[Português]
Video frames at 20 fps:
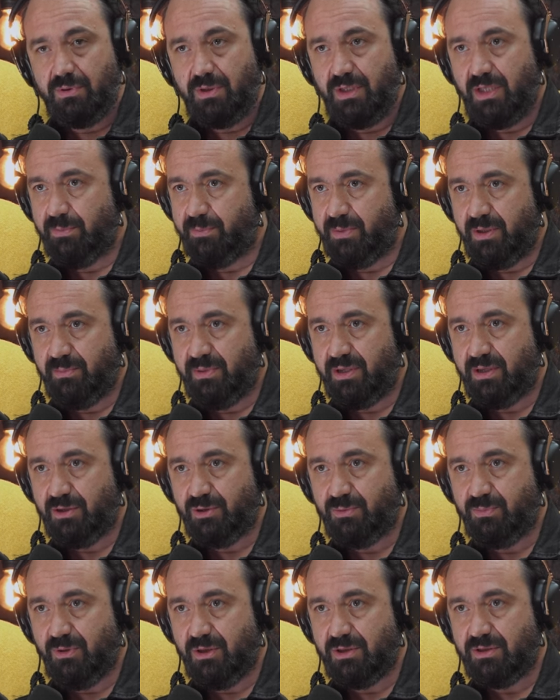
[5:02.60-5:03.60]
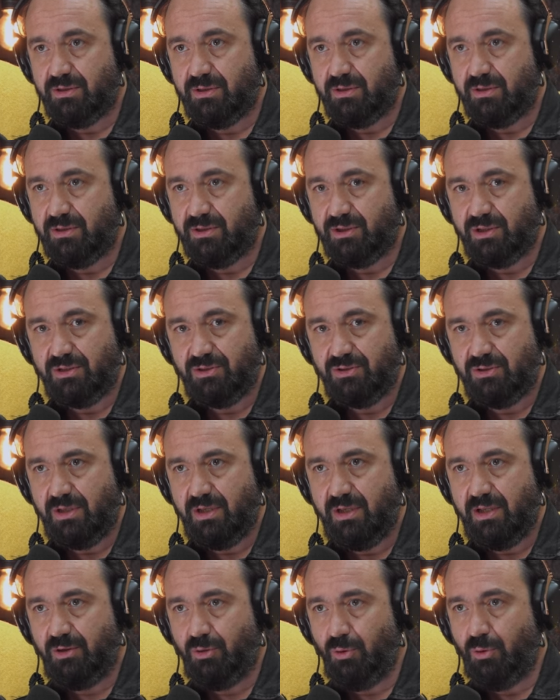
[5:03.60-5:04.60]
E a primeira resposta nas redes
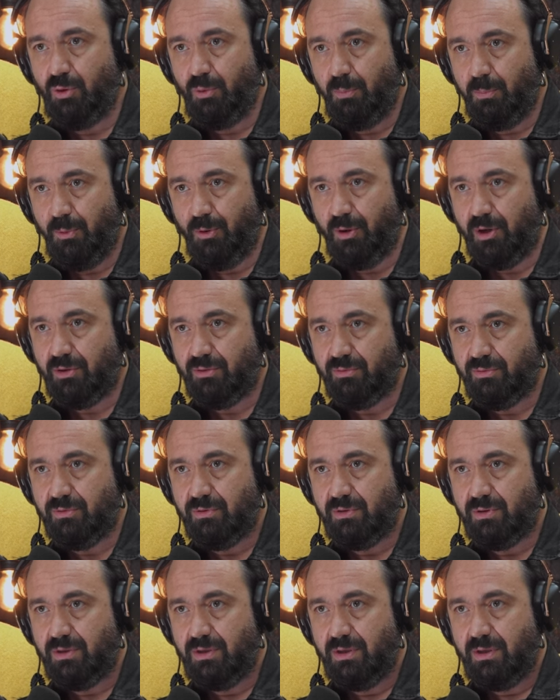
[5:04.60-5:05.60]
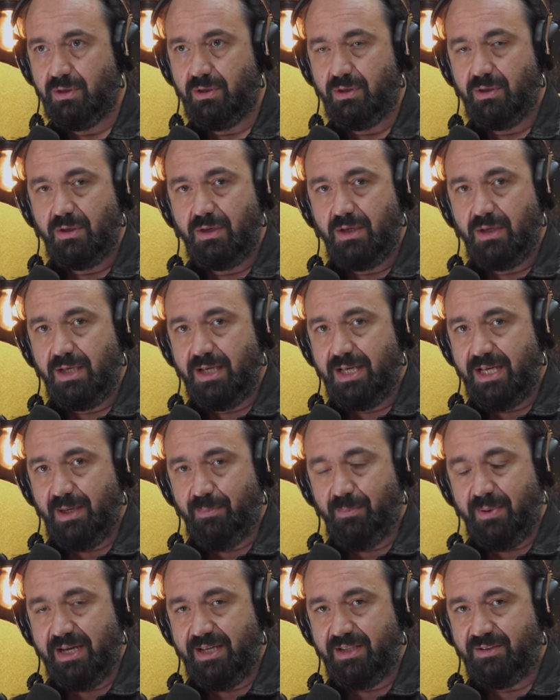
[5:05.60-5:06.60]
sociais: então e o Porto? Yeah.
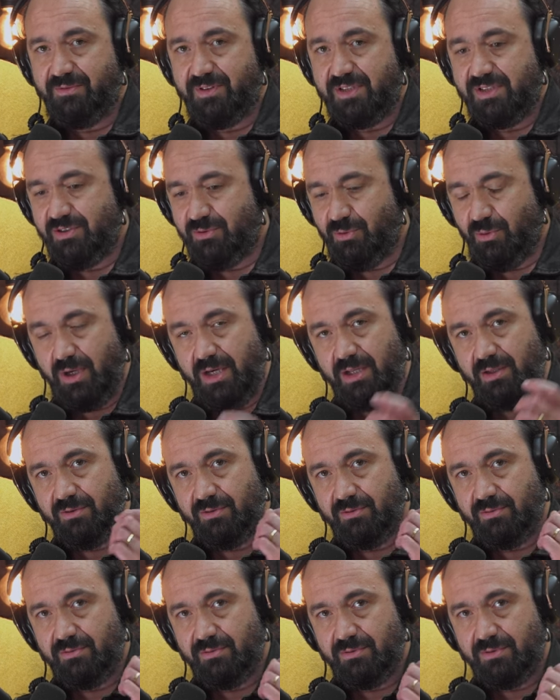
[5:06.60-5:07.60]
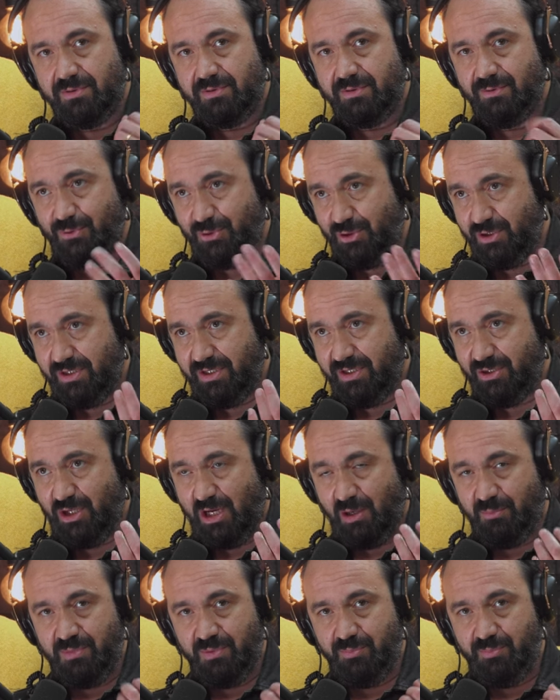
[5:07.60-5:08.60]
Epá, e de vez em quando, hoje em dia
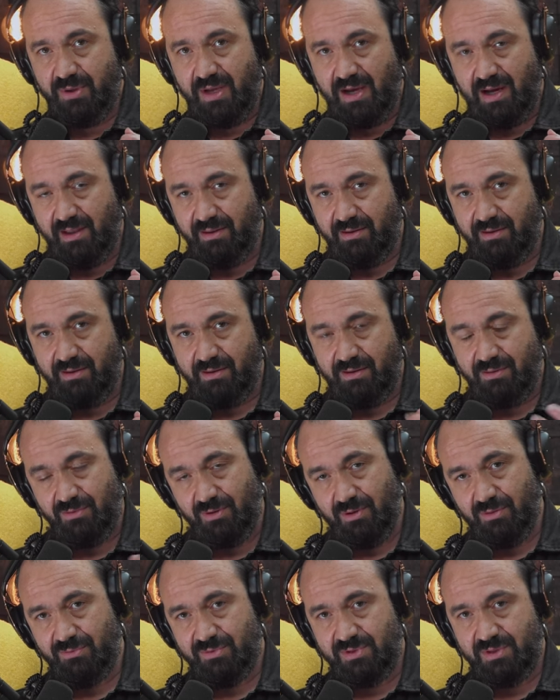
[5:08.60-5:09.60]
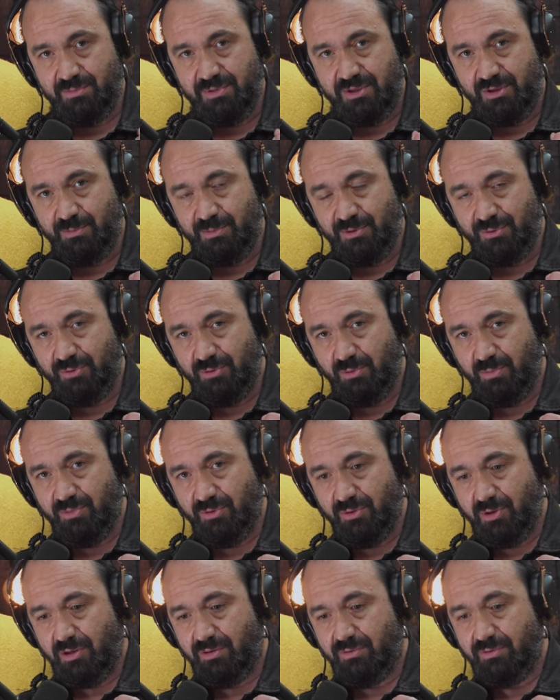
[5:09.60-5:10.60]
já há uma piada com alguns amigos meus do
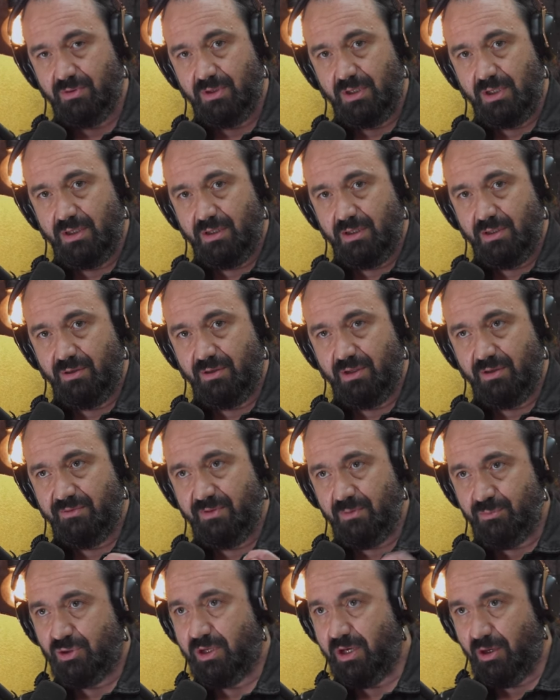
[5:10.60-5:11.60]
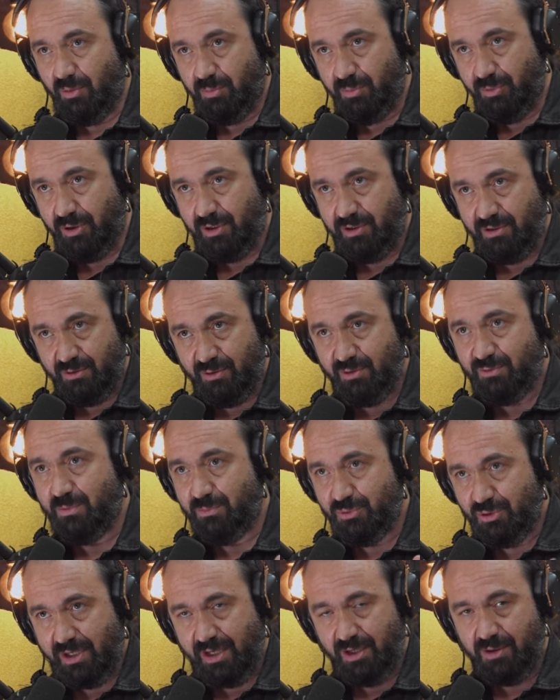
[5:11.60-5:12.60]
Porto. Digo, vamos tocar ao Porto e nós
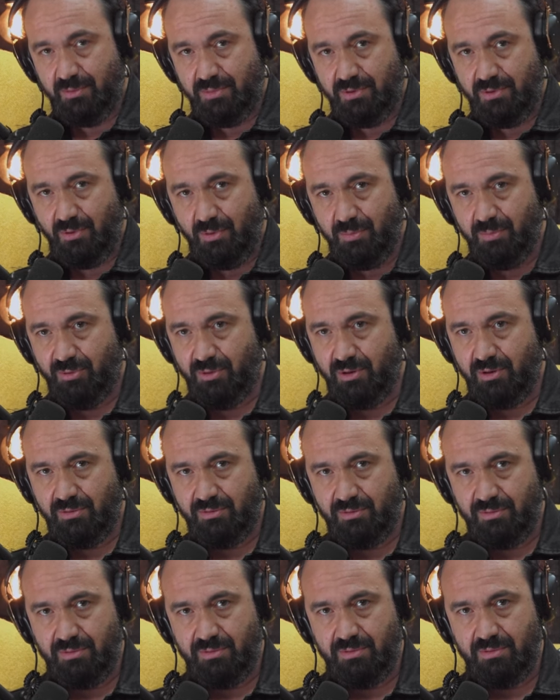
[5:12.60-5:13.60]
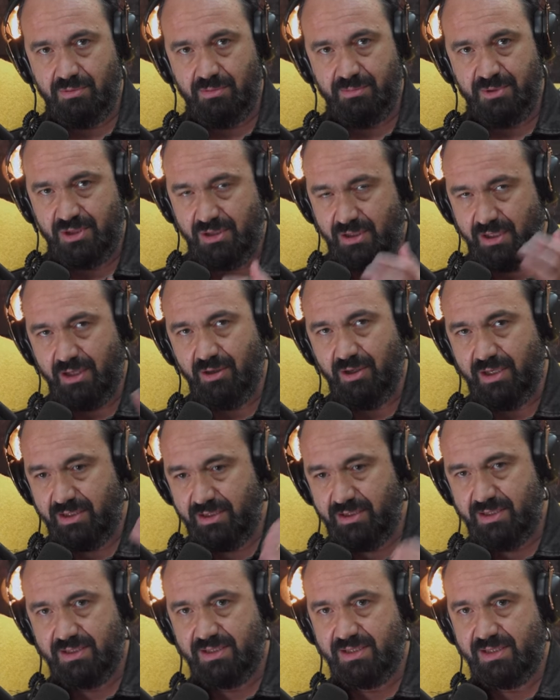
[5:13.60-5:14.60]
vamos tocar ao Porto. Imagina agora é
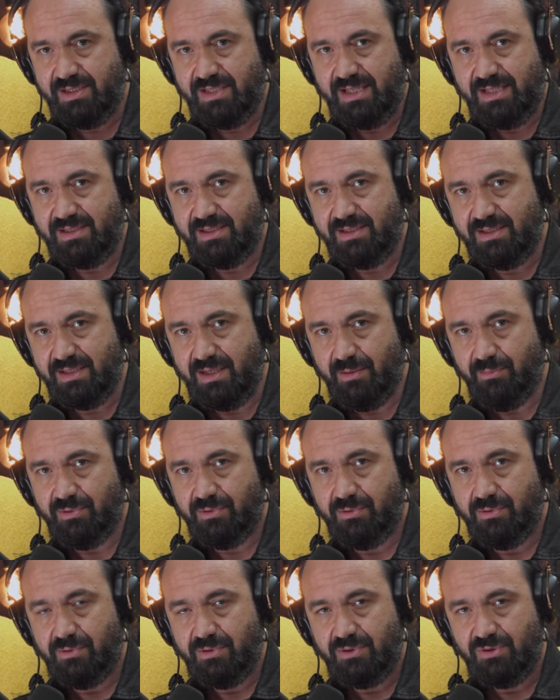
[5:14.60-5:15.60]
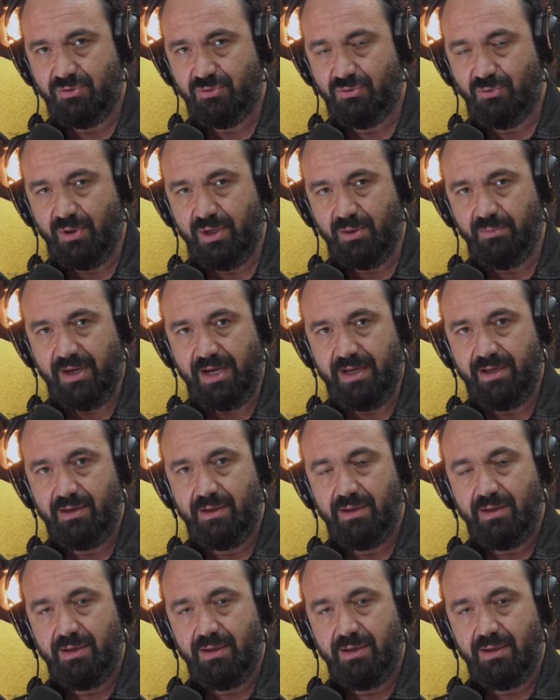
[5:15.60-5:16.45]
dia 17 de dezembro, se tudo correr bem.